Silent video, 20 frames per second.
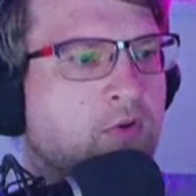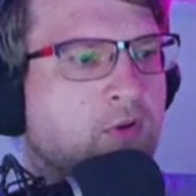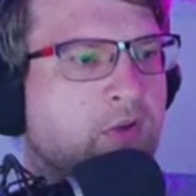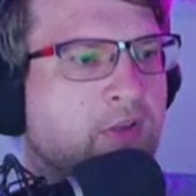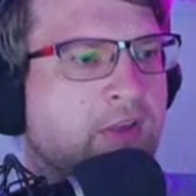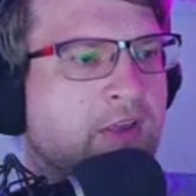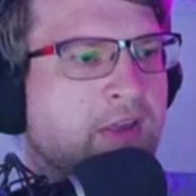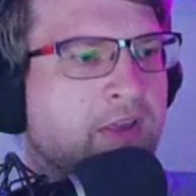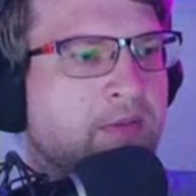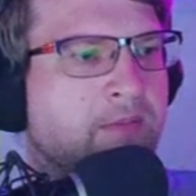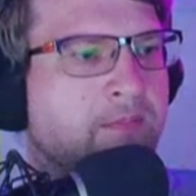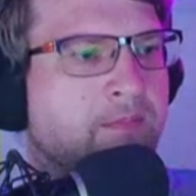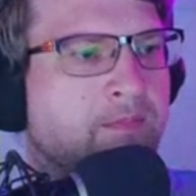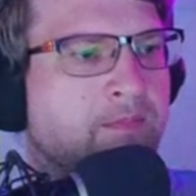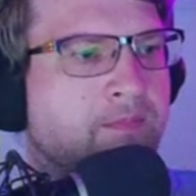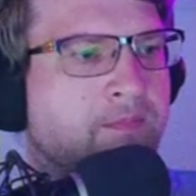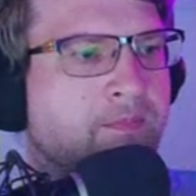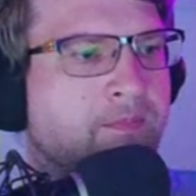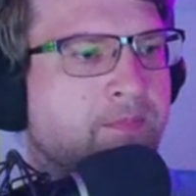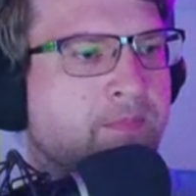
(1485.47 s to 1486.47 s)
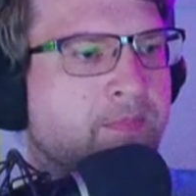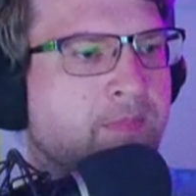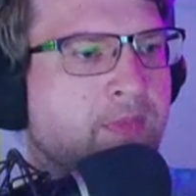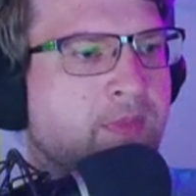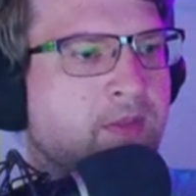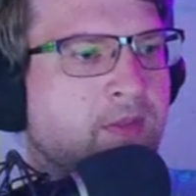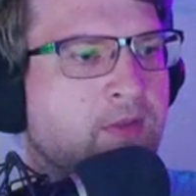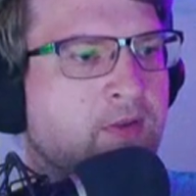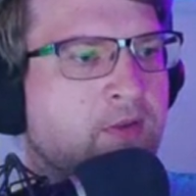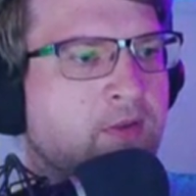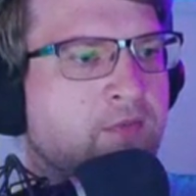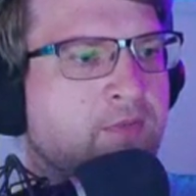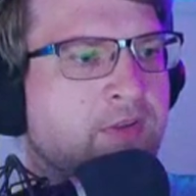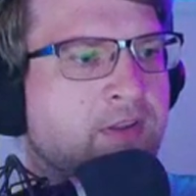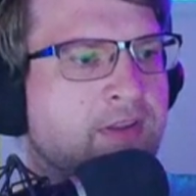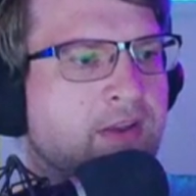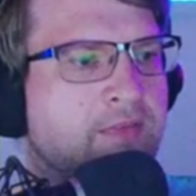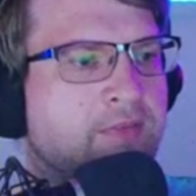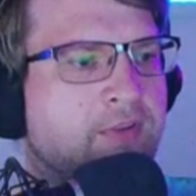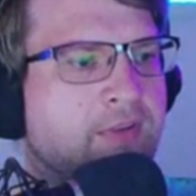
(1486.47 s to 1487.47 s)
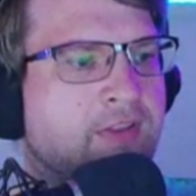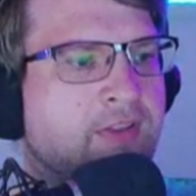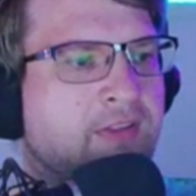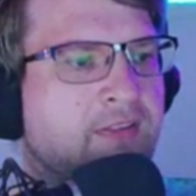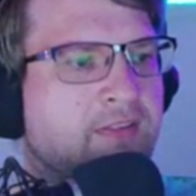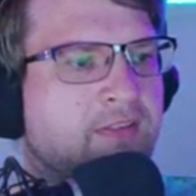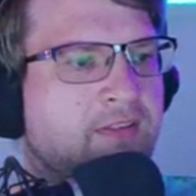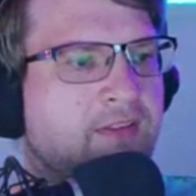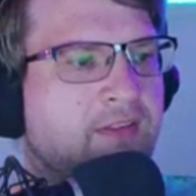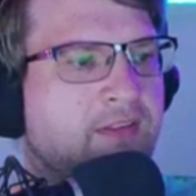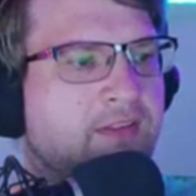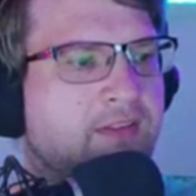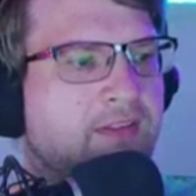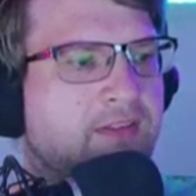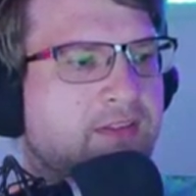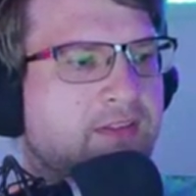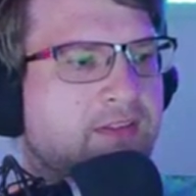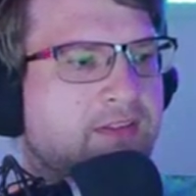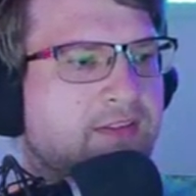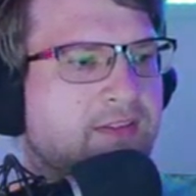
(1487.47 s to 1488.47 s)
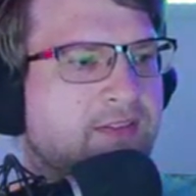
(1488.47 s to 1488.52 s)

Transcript: Okay. Irgendwie da, wo ich hinziele,